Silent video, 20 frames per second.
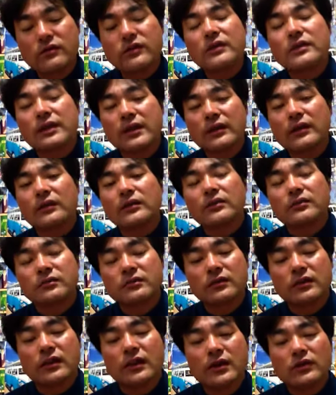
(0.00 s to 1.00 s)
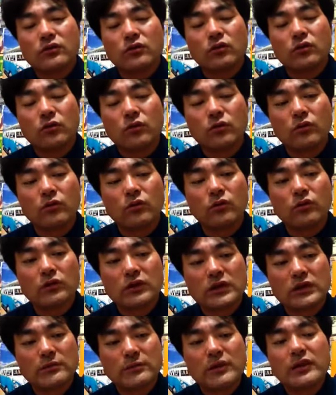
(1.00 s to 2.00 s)
世代かですねあと
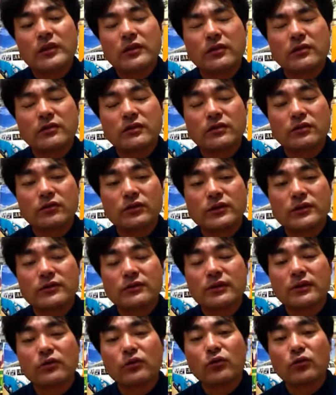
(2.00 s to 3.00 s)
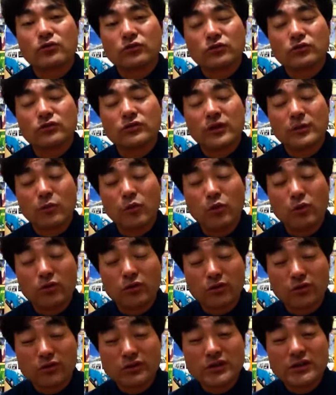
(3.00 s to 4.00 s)
にまでですねその傷が残るというねもう
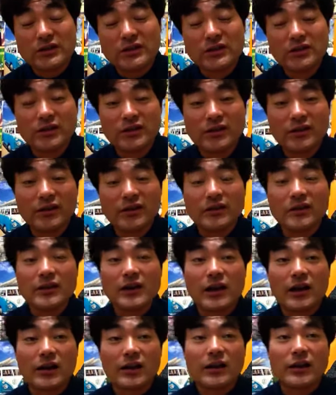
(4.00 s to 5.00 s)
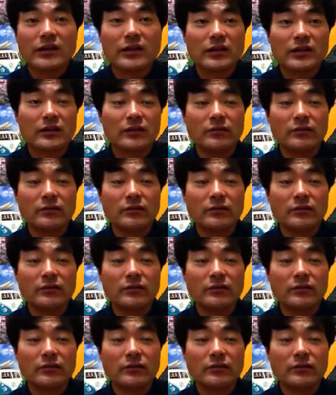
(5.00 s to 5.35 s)
恐ろしい考えられない